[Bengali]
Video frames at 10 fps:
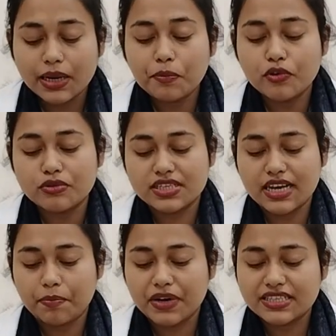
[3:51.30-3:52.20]
হেল্প
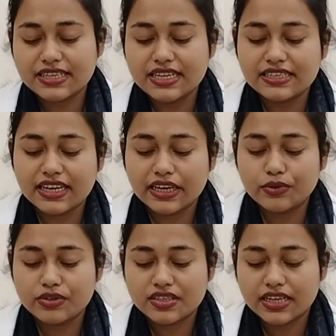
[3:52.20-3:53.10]
করছে আপনার
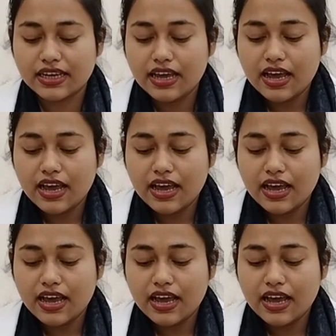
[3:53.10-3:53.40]
স্কিনটাকে হচ্ছে